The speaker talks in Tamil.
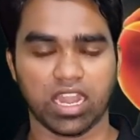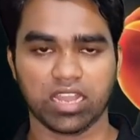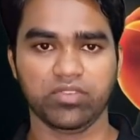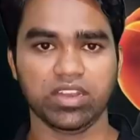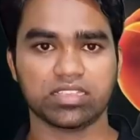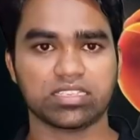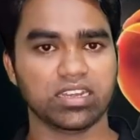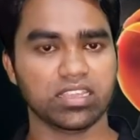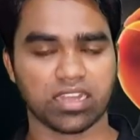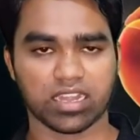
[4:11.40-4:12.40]
அளவில்
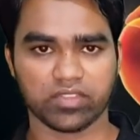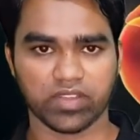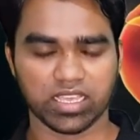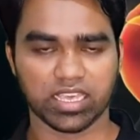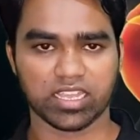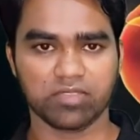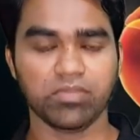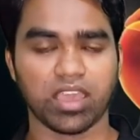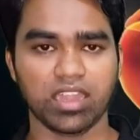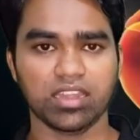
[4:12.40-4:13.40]
சிறுநீரானது
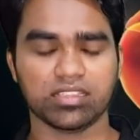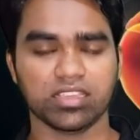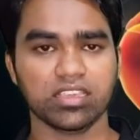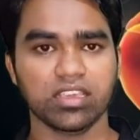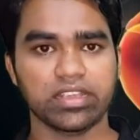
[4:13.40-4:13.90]
வெளியேறும் அல்லது